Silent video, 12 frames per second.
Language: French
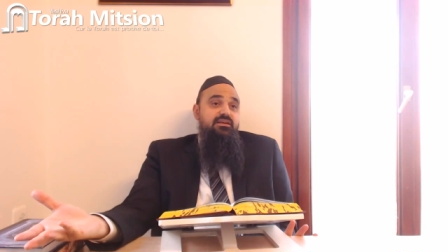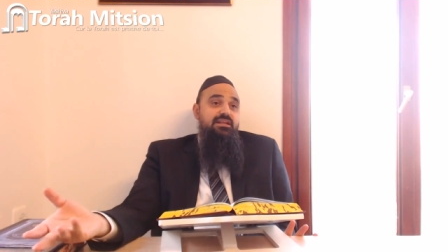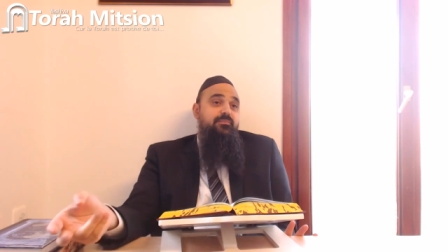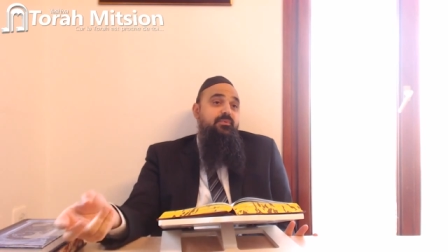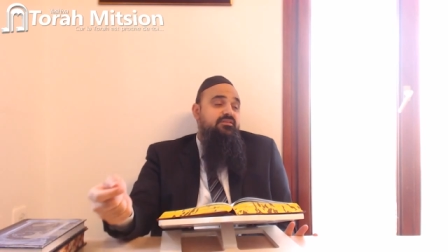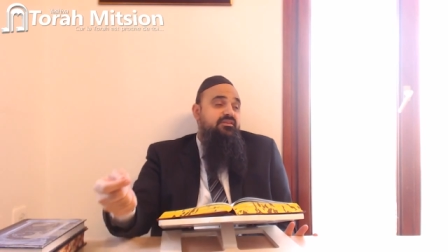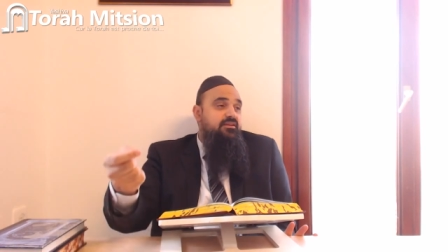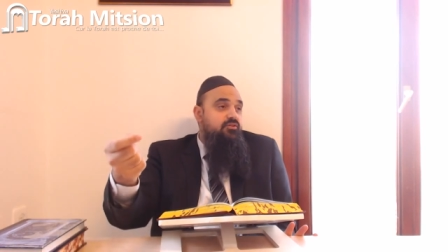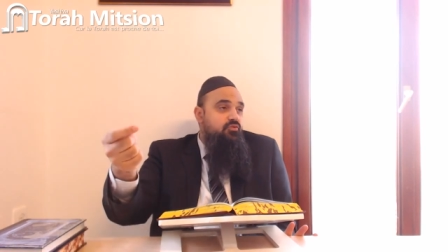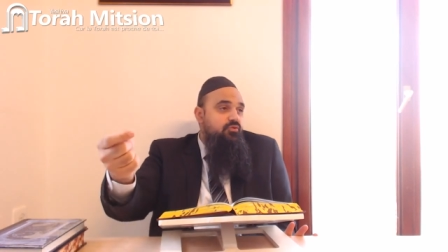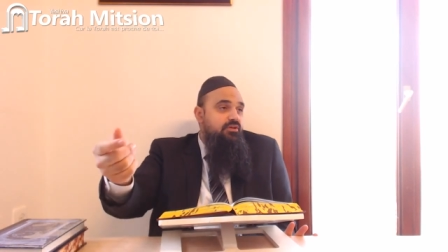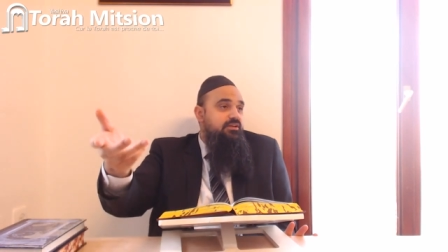Il n'est pas en train
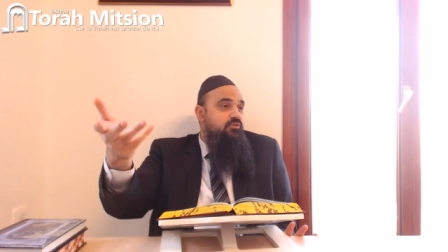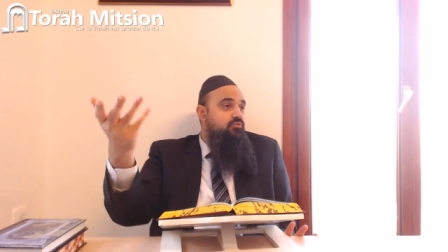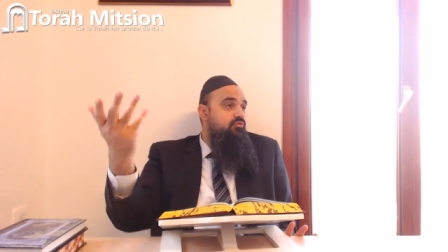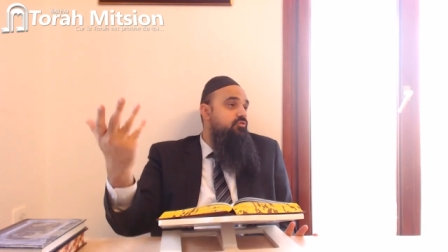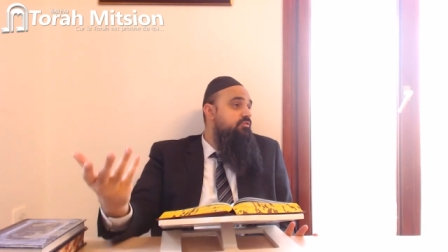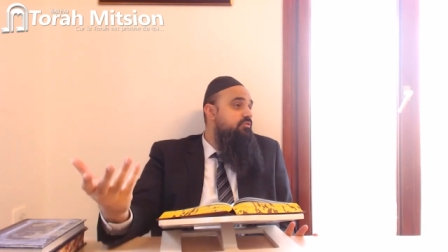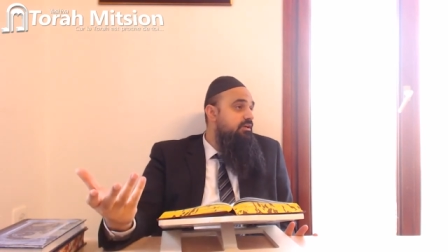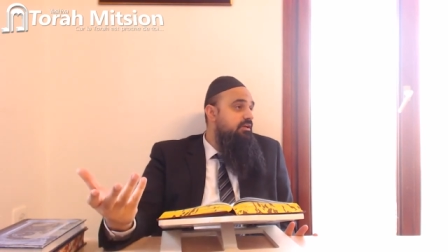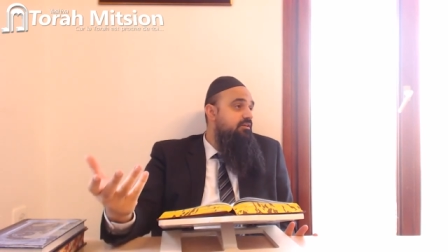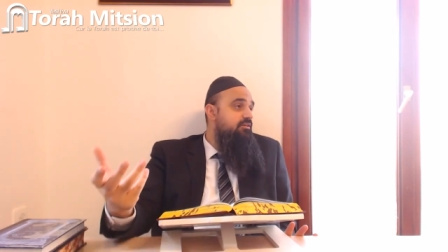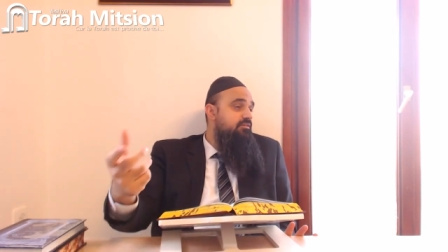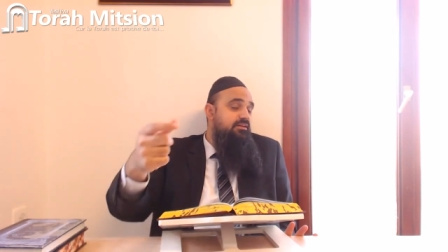de cuire des gouttes d'eau,
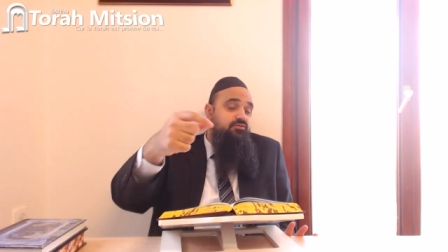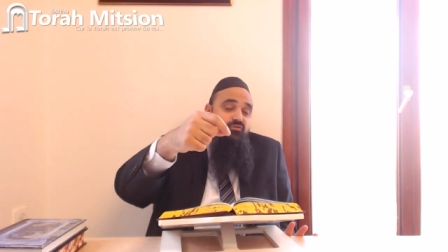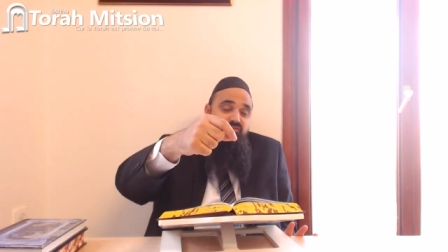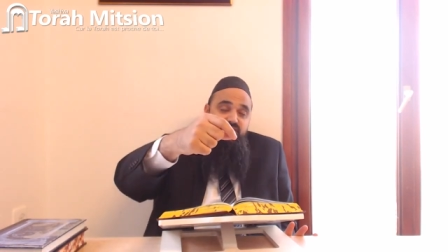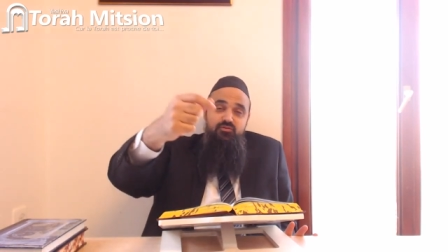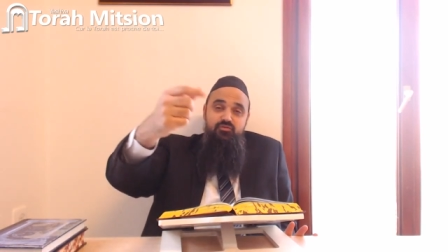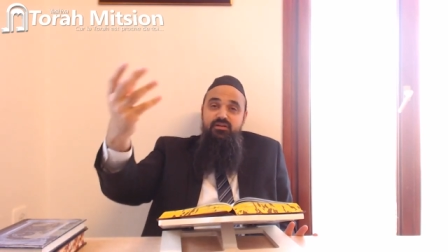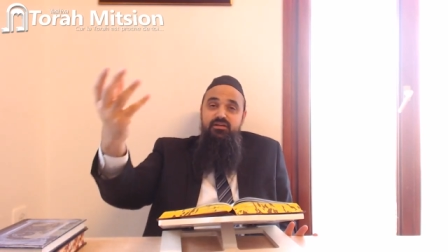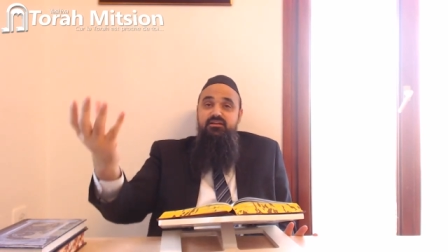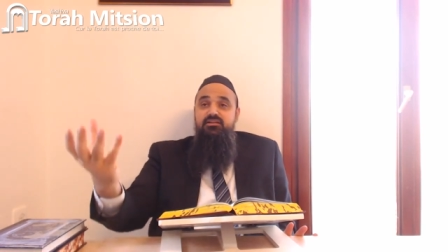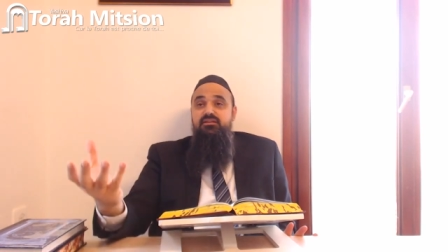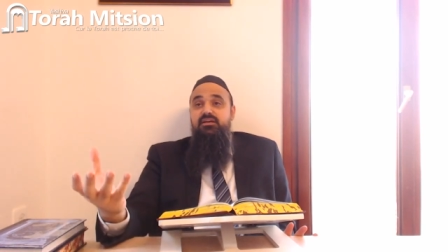il est en train de soulever un
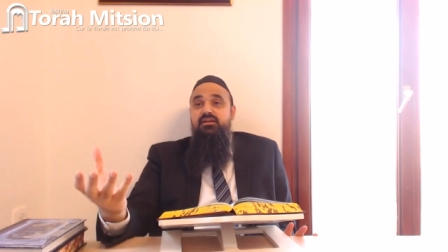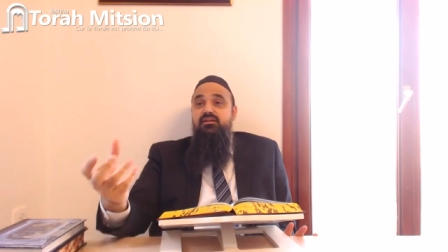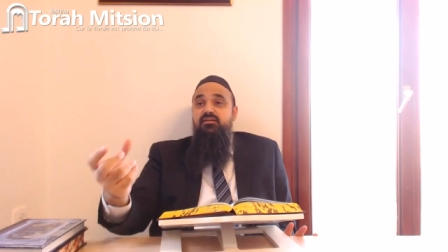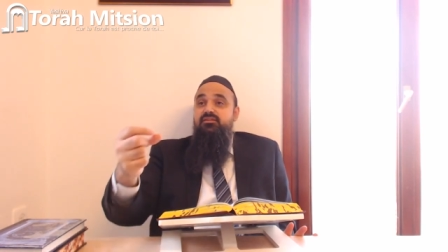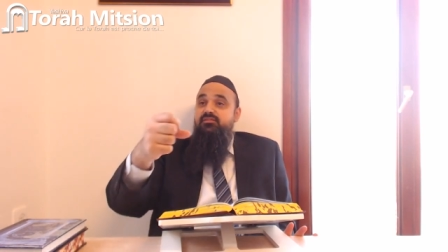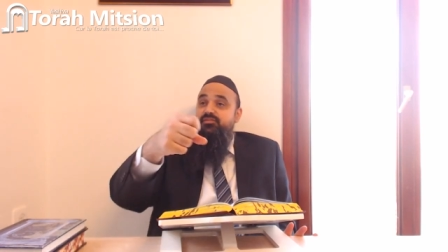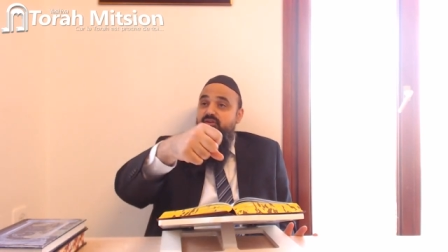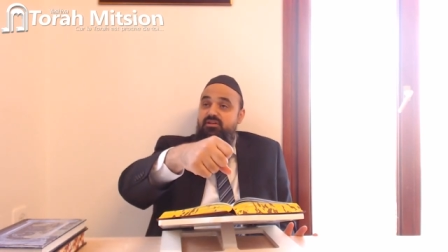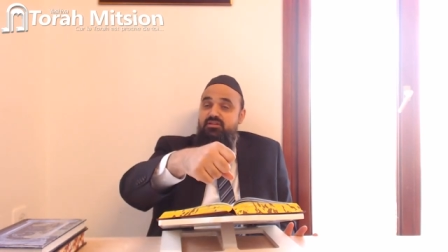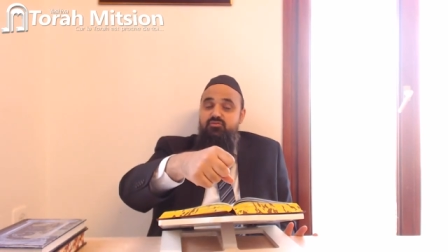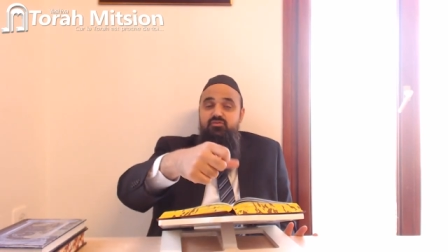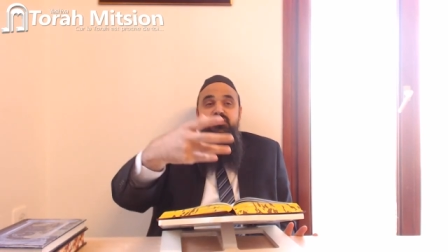couvercle, il est en train de faire
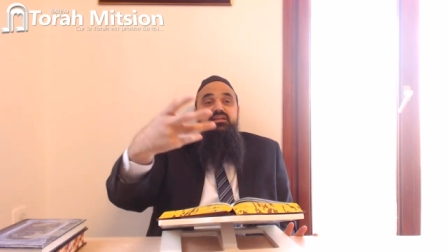une action.